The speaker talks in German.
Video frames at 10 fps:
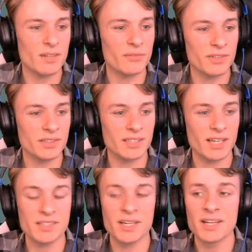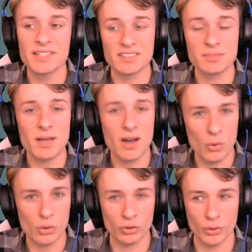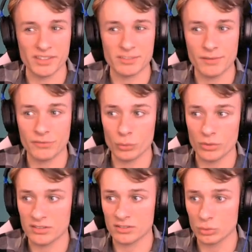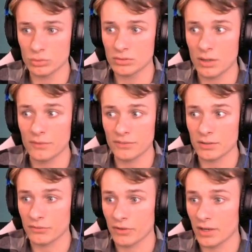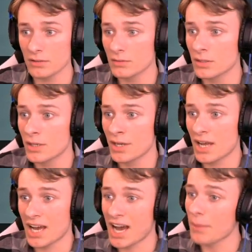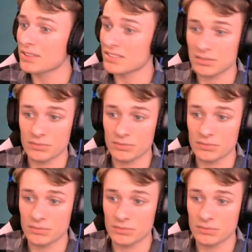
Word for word: finden kann, ist mir auch neu. Das war früher so, auf jeden Fall. Aber das